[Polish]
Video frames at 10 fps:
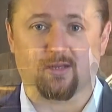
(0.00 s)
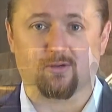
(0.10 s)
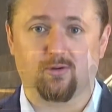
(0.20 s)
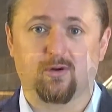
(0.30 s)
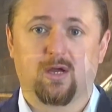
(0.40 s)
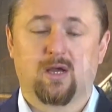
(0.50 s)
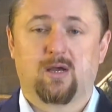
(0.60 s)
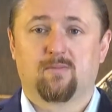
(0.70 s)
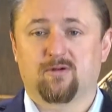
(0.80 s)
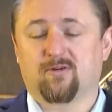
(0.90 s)
rynku,
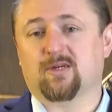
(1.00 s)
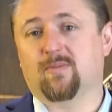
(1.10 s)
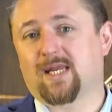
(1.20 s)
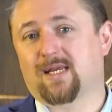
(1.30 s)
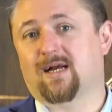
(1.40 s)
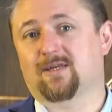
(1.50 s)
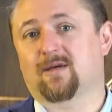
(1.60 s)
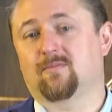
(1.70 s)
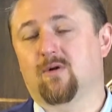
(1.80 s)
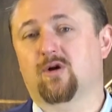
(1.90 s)
ponieważ
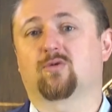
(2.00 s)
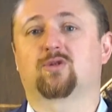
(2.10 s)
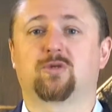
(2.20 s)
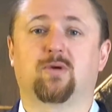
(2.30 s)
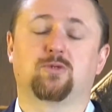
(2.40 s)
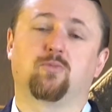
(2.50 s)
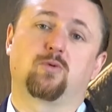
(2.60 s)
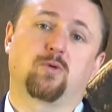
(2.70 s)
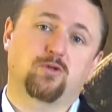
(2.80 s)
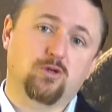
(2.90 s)
Amerykanie mogą trzymać
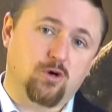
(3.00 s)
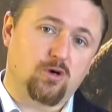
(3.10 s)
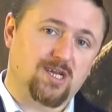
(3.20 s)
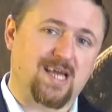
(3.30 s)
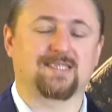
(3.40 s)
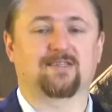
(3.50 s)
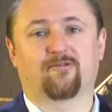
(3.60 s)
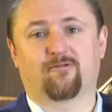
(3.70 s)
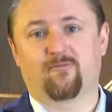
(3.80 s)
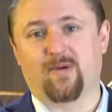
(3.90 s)
bourbon tylko raz
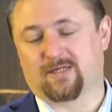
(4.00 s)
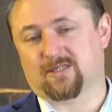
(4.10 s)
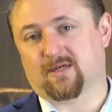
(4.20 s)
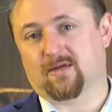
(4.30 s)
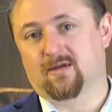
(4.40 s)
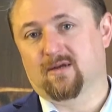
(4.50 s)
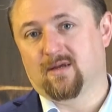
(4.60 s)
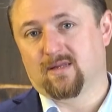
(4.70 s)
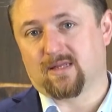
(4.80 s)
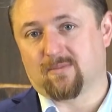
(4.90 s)
w beczce.
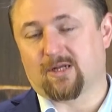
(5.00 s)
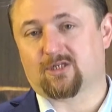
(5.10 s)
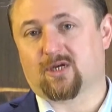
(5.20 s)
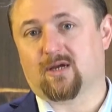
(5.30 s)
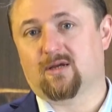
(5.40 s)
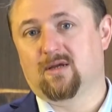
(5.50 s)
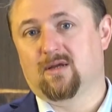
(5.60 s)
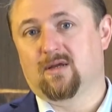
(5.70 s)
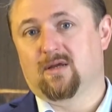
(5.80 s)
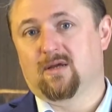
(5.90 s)
Ta beczka,
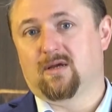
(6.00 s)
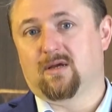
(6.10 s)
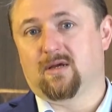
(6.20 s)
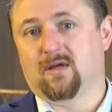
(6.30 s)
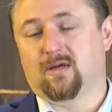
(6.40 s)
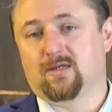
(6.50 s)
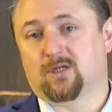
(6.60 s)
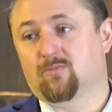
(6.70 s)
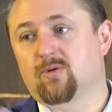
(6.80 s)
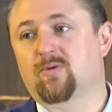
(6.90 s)
e,
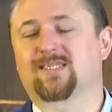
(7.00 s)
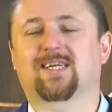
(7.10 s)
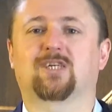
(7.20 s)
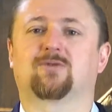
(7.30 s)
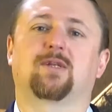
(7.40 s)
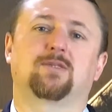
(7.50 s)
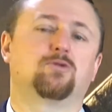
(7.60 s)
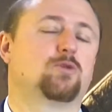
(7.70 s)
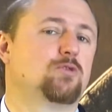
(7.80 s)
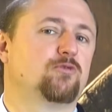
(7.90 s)
znaczy bourbon za każdym razem
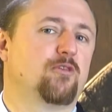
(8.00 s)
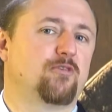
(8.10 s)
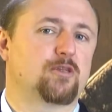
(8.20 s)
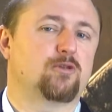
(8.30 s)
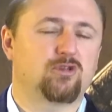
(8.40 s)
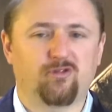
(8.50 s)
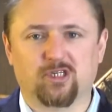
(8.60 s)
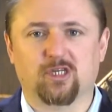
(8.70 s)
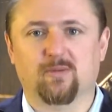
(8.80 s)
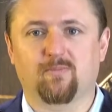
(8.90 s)
musi być wylewany do
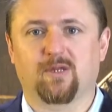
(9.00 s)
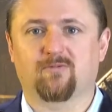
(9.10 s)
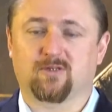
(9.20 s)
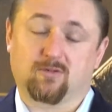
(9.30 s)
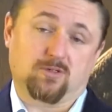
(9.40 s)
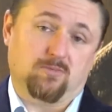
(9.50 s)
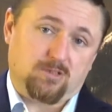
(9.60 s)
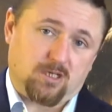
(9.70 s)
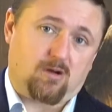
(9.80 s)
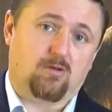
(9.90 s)
świeżej dębiny, w związku z tym
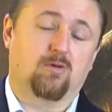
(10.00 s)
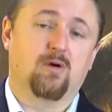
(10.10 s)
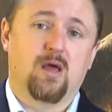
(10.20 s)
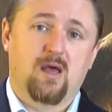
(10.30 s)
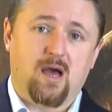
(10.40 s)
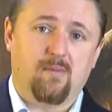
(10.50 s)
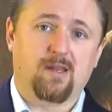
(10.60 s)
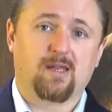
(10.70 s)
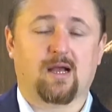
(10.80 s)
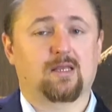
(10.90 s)
co roku
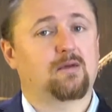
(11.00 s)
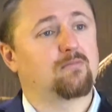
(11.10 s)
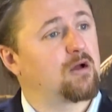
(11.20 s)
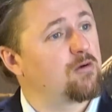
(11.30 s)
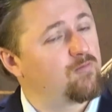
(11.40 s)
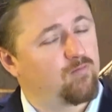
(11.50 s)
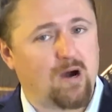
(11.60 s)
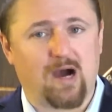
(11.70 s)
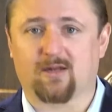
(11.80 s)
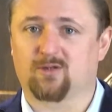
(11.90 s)
Amerykanie mają
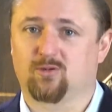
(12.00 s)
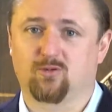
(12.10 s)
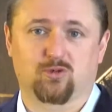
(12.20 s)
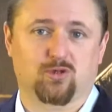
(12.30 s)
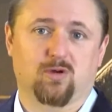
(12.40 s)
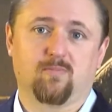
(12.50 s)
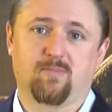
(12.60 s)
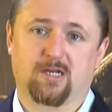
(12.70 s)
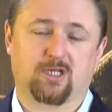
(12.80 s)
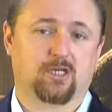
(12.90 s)
bardzo dużo
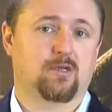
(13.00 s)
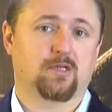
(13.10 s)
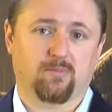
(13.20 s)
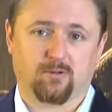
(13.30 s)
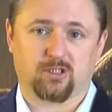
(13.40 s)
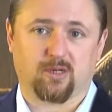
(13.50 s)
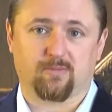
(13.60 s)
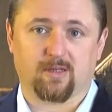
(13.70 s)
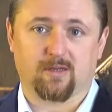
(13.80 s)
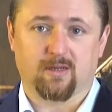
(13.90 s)
beczek
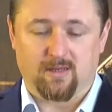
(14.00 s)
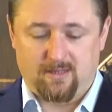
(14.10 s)
niepotrzebnych.